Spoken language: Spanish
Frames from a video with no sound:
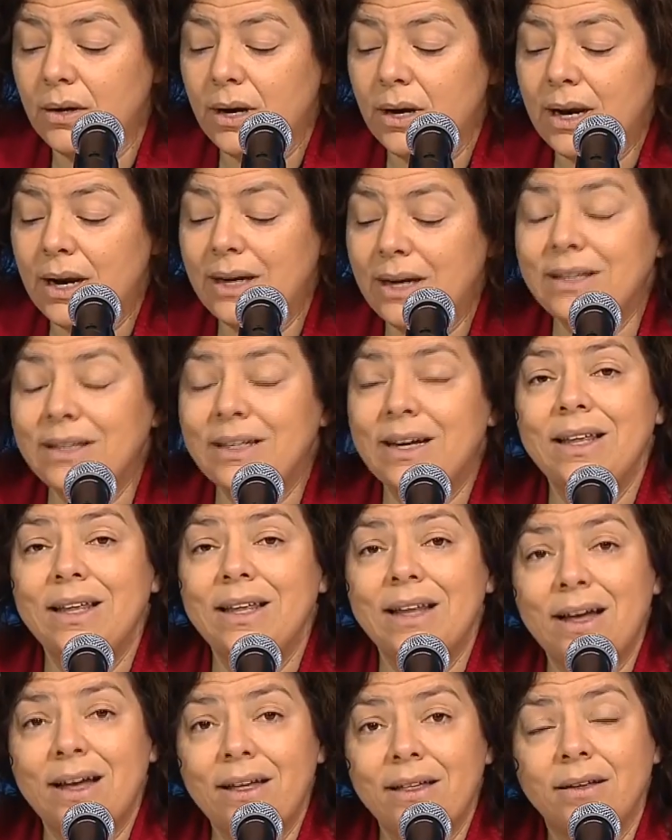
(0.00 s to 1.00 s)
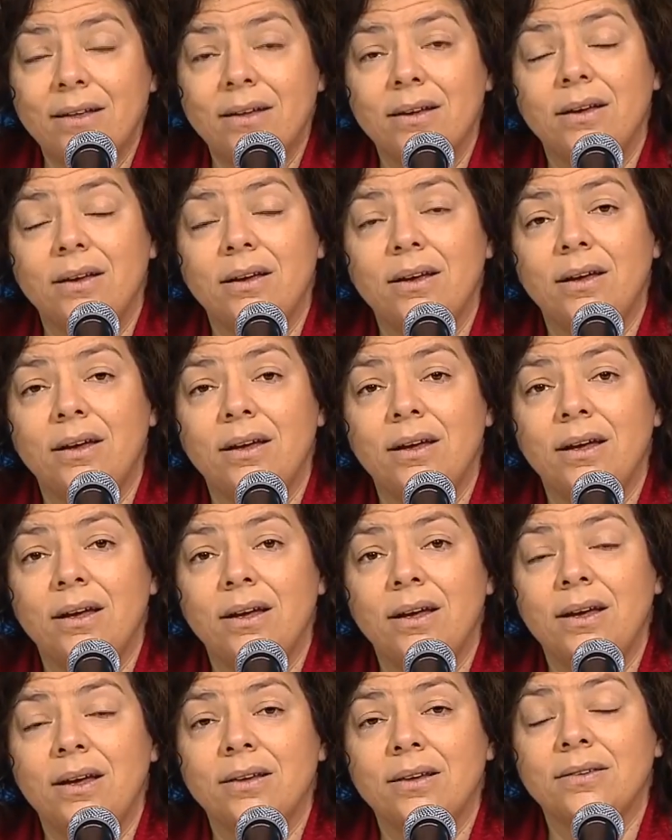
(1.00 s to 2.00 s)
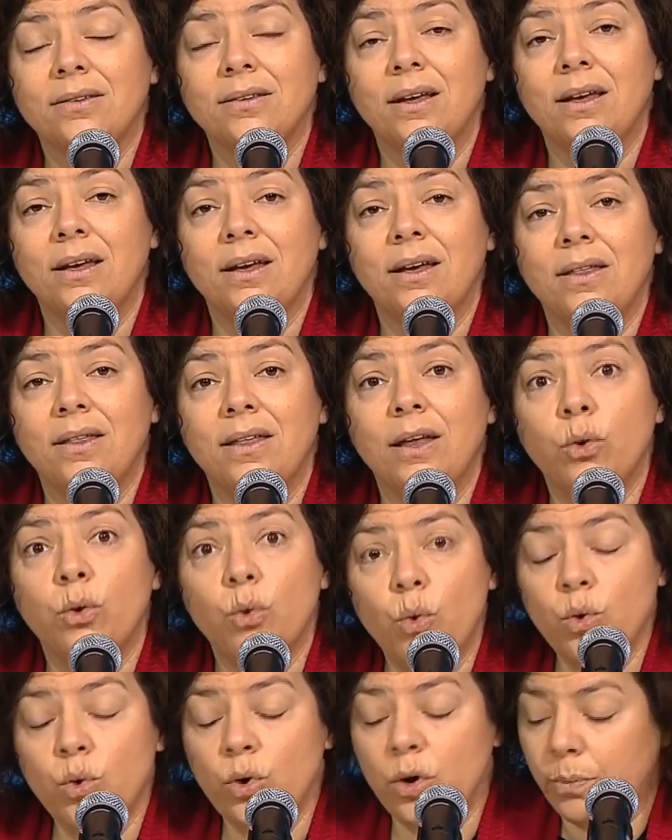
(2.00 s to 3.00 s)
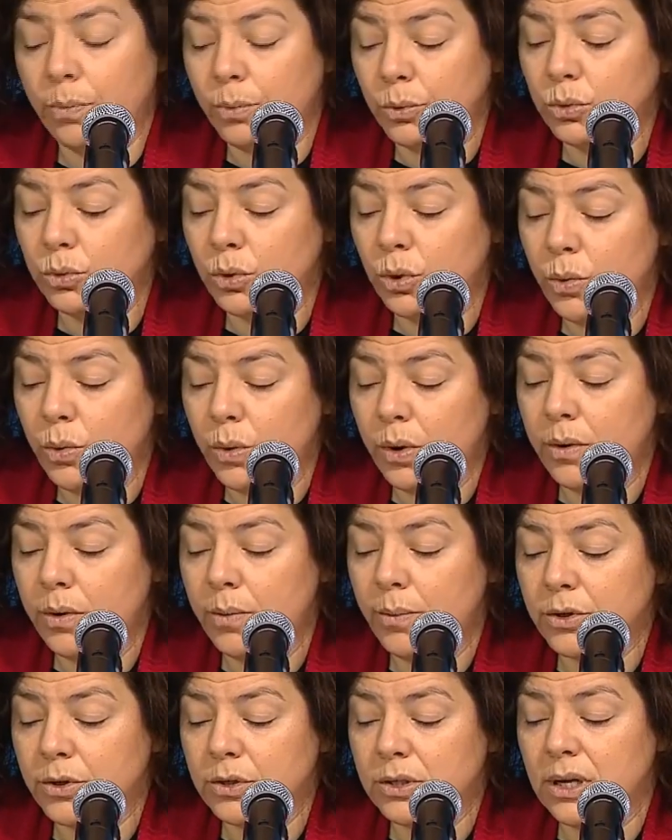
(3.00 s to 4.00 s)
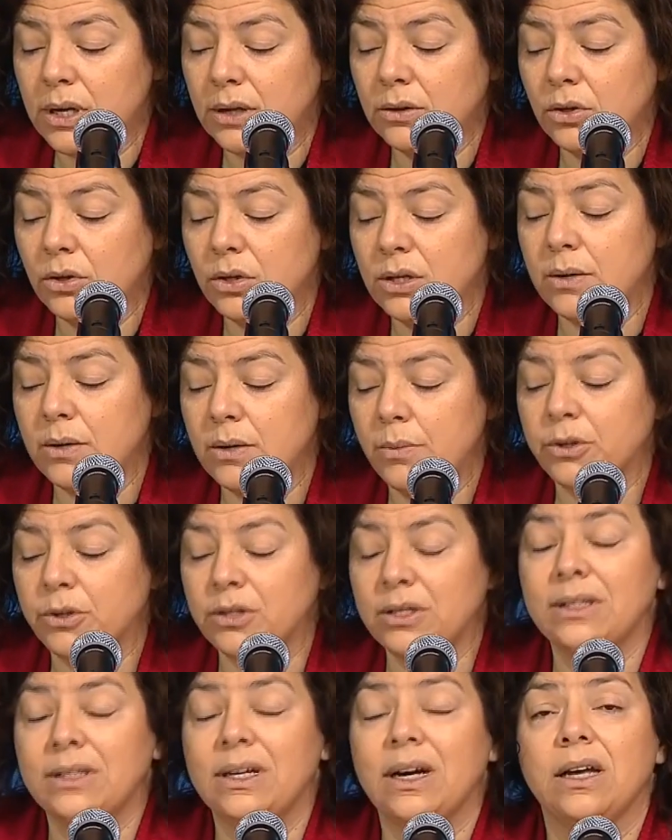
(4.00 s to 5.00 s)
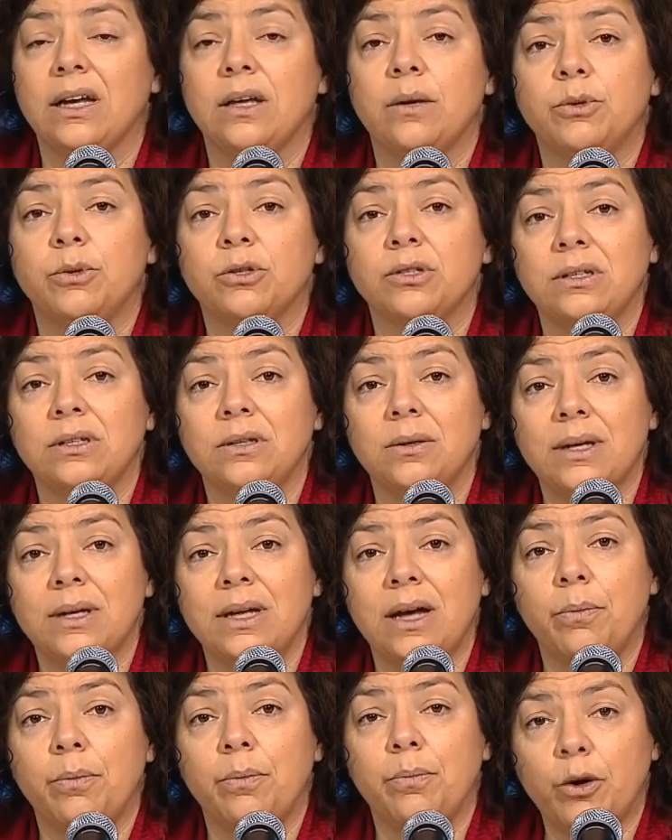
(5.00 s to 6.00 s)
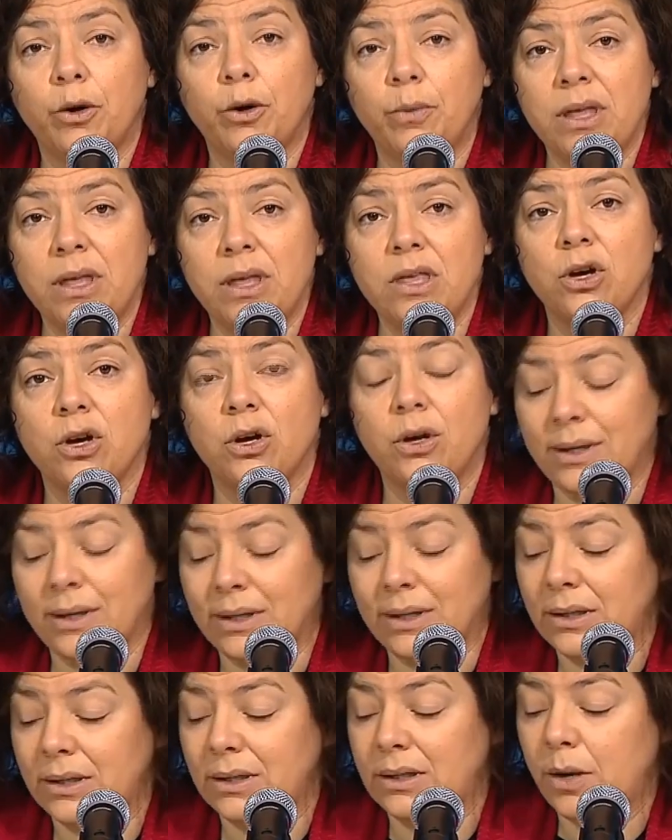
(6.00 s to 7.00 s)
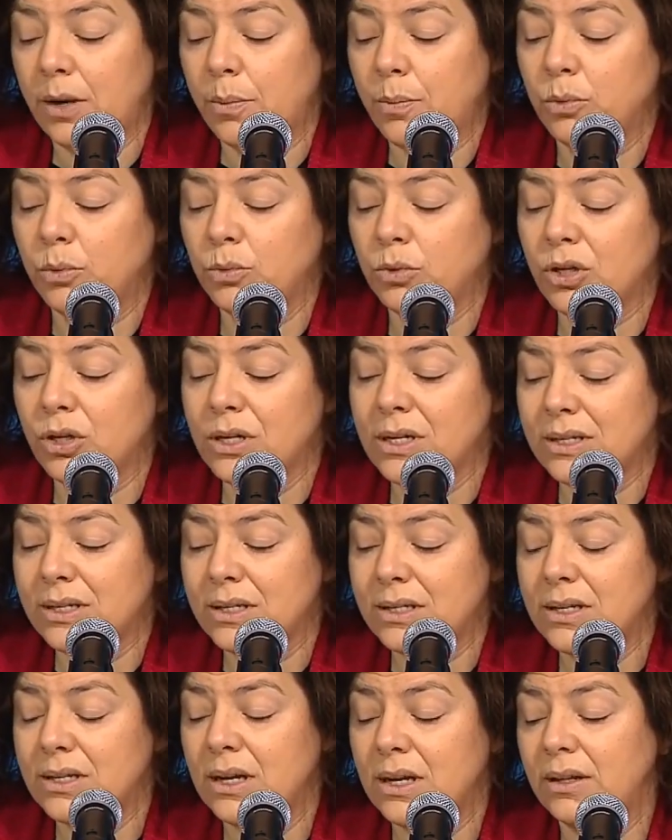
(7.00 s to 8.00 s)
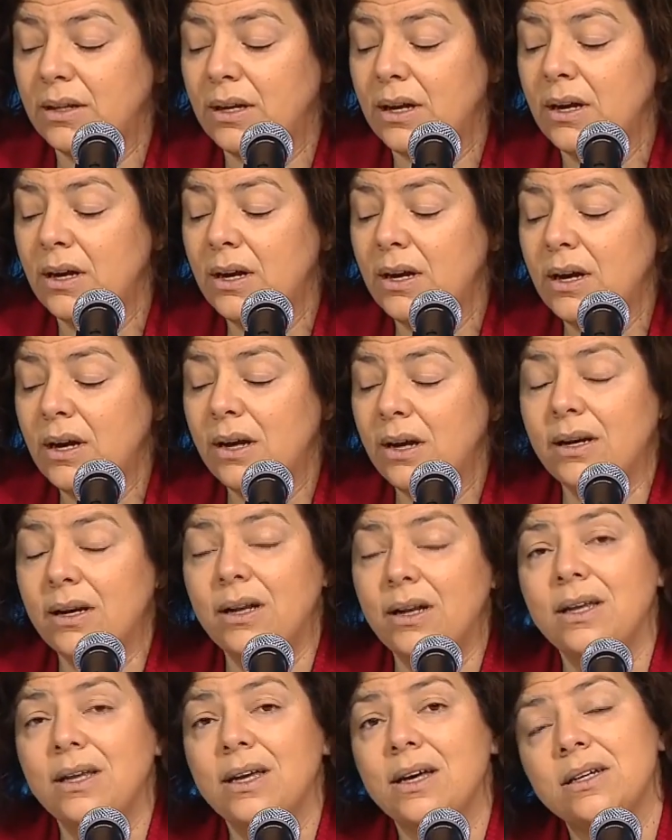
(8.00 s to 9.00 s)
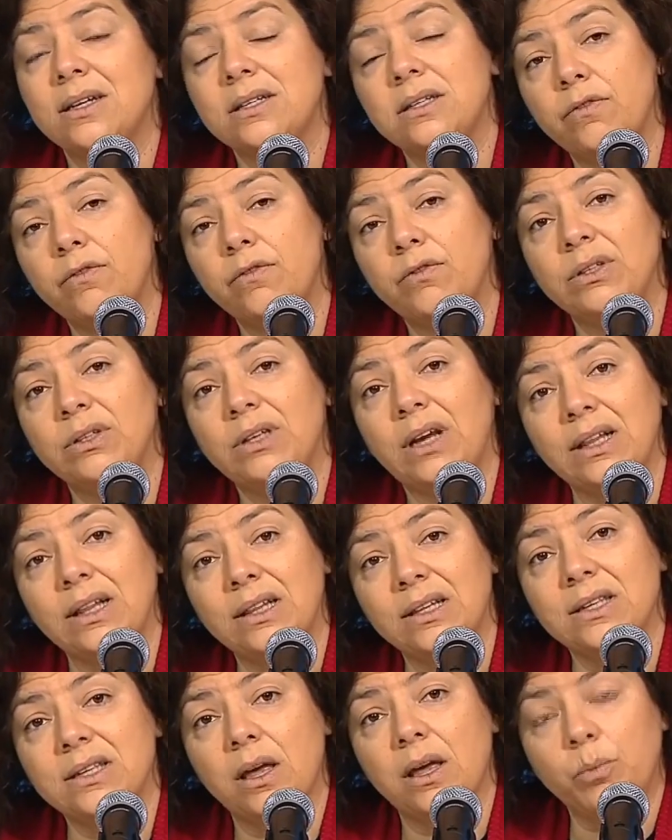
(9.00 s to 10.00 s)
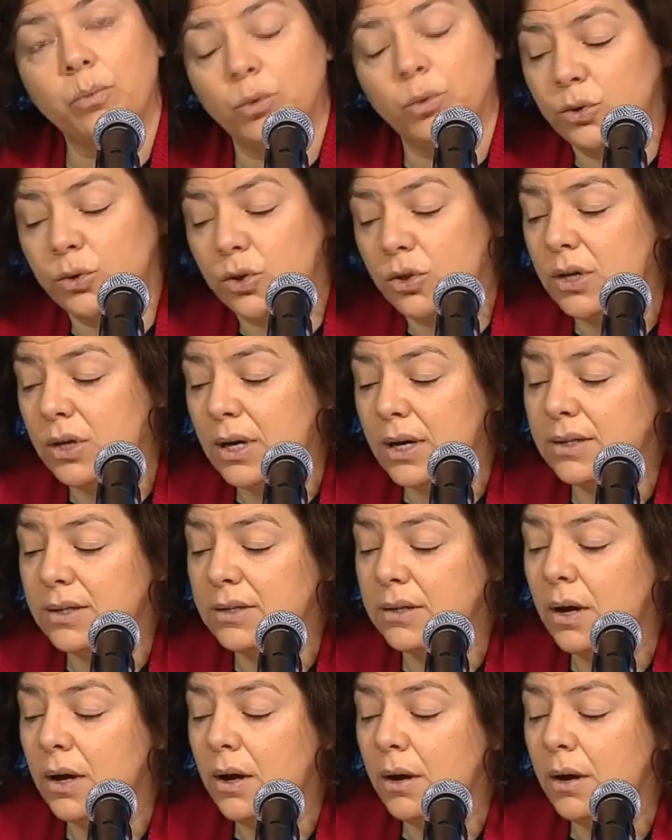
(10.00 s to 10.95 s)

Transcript: la letalidad eh, es eh, del 1.9% y ese porcentaje de positividad promedio de 23.17 en el día de ayer fue 36.6,